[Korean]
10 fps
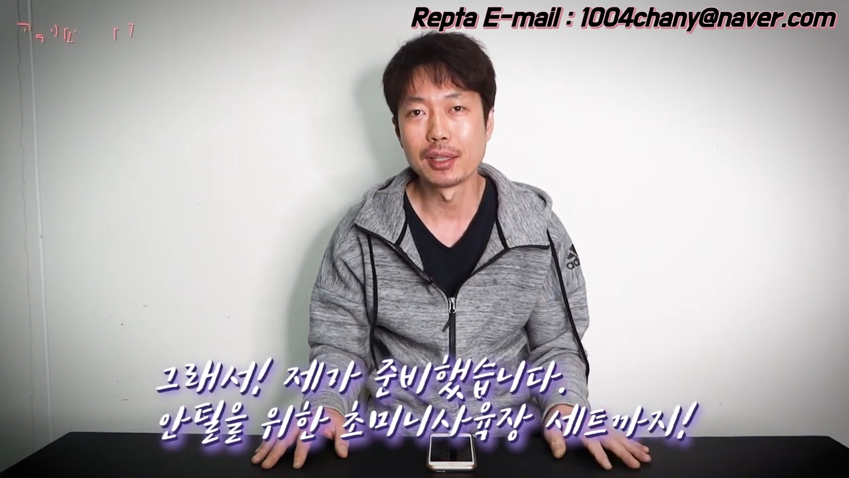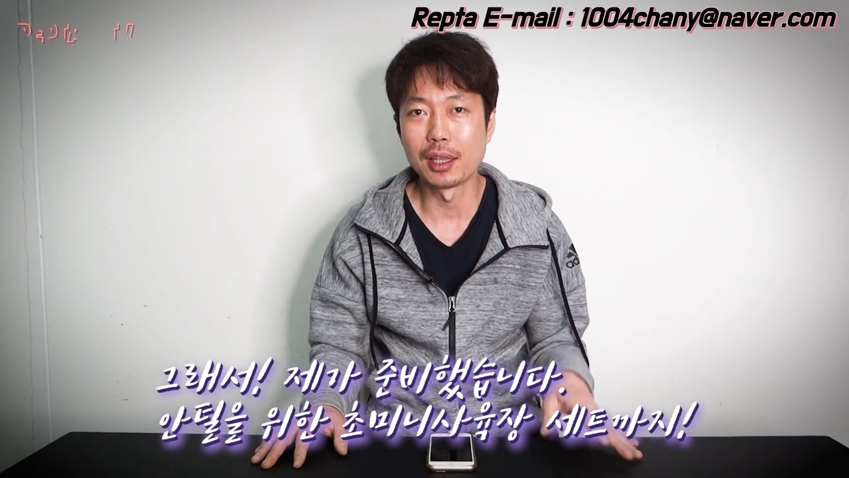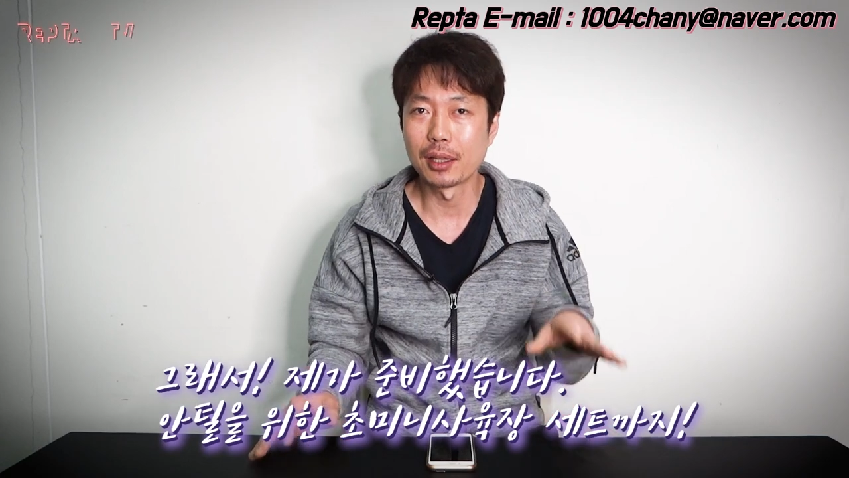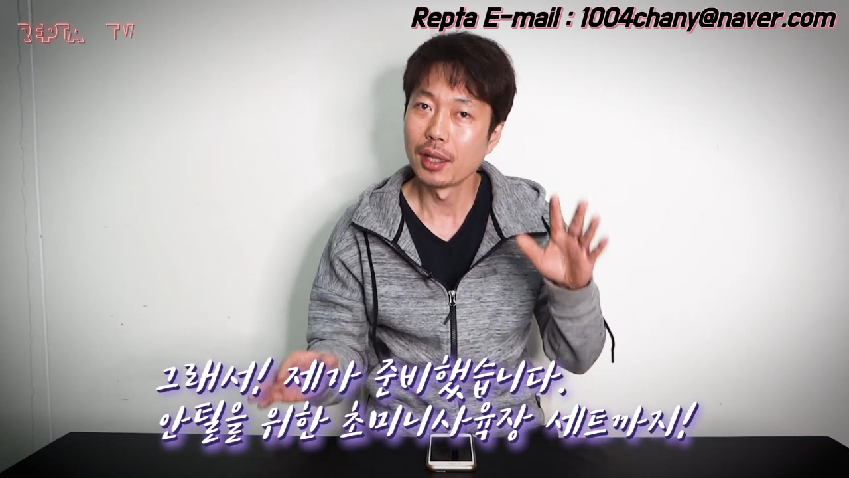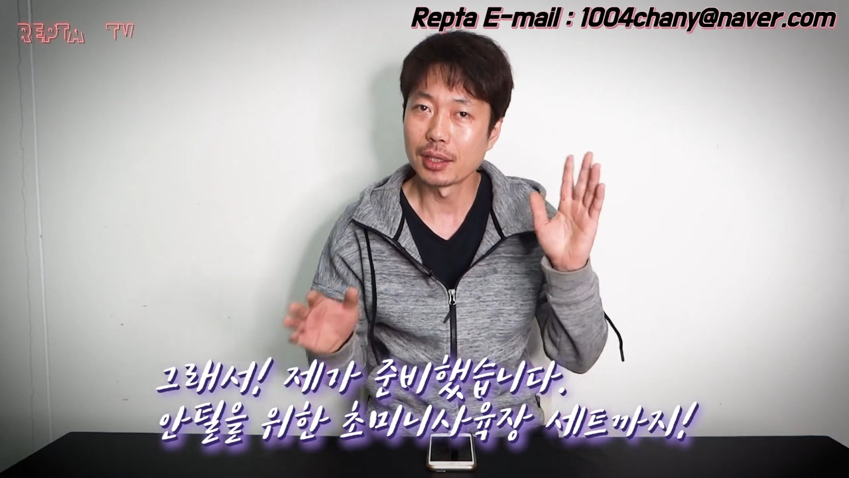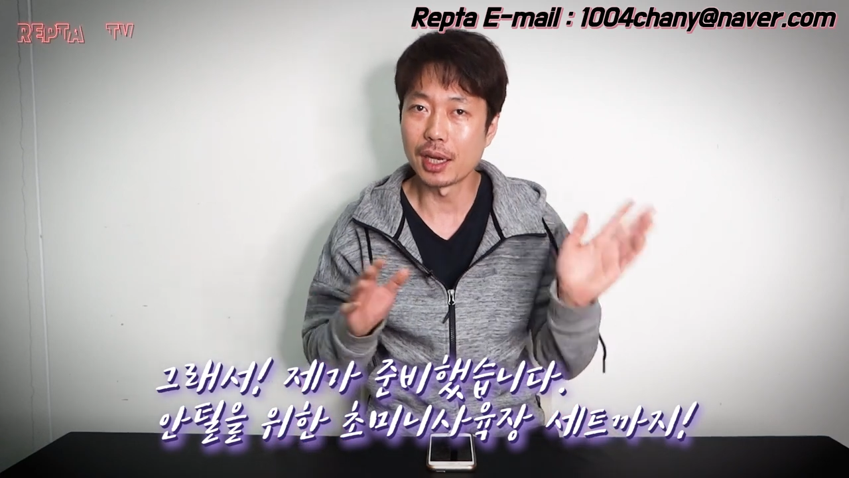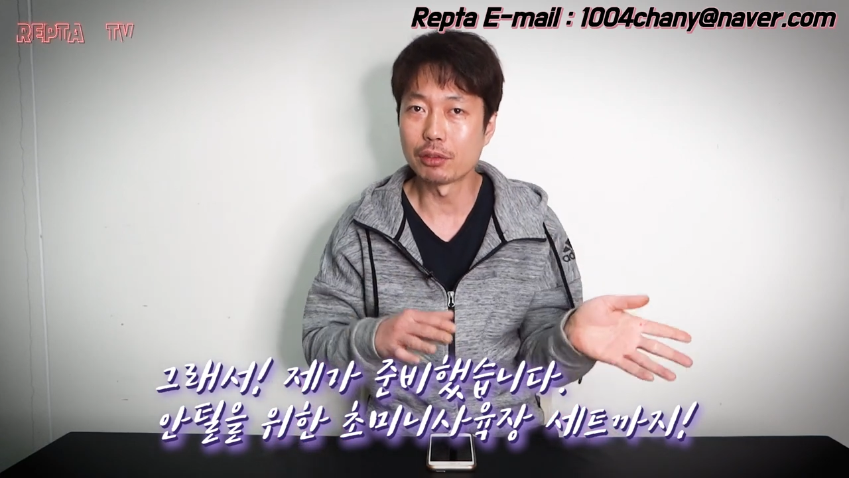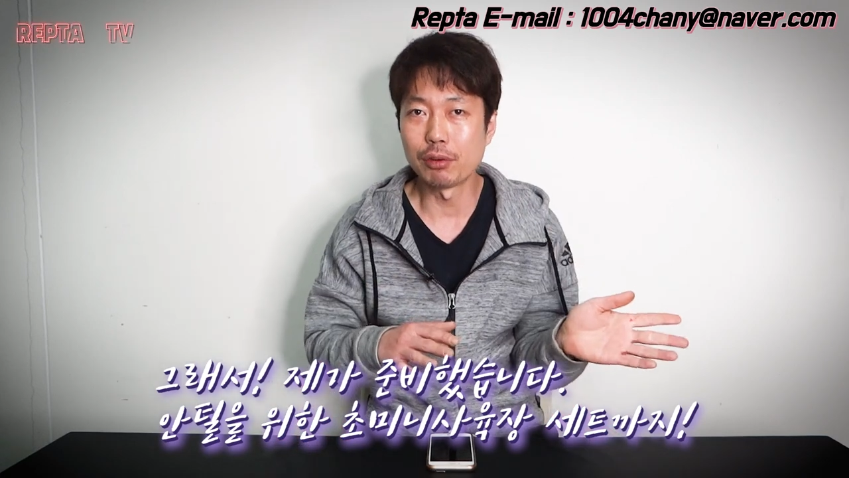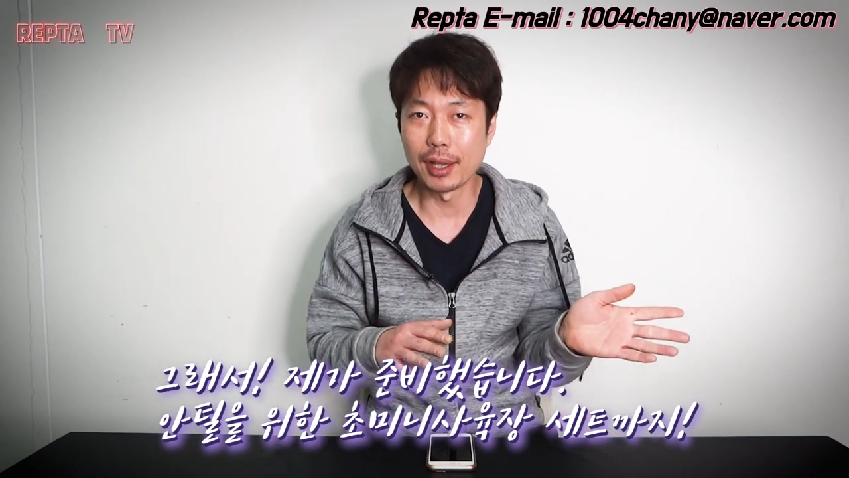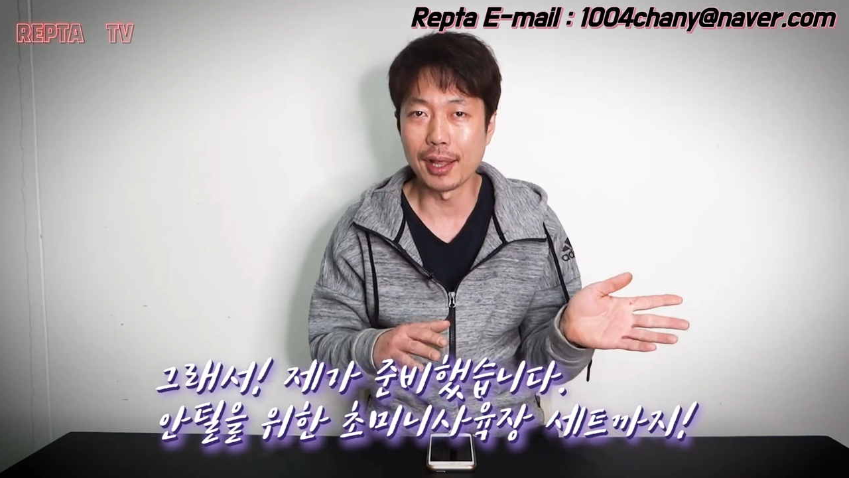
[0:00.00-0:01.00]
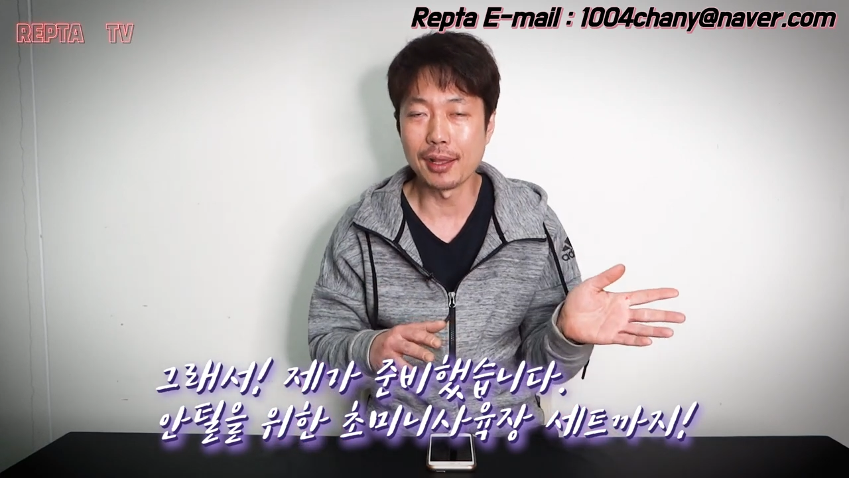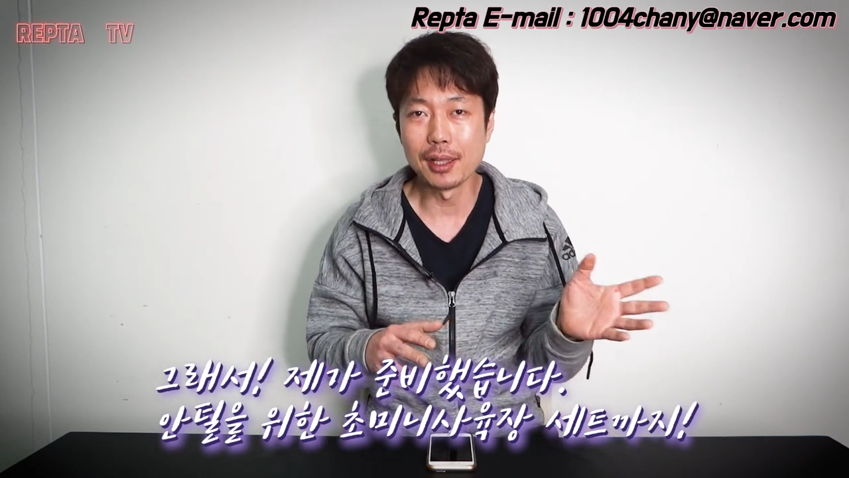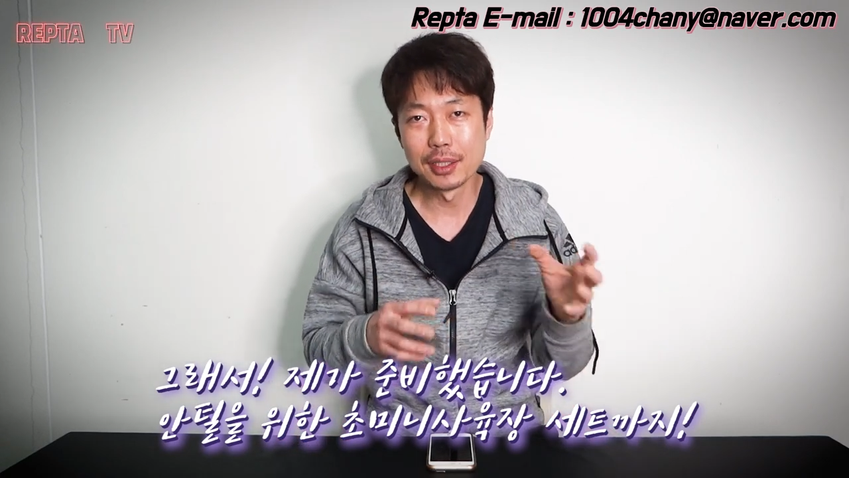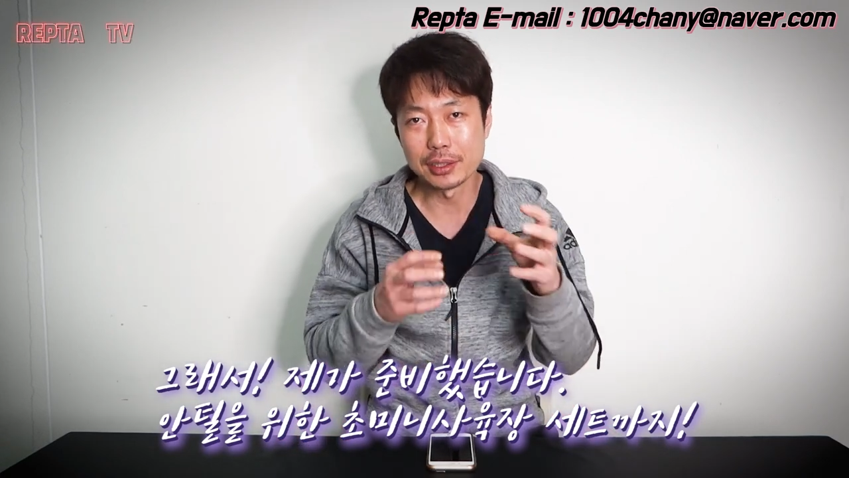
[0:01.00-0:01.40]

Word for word: 예, 타란툴라랑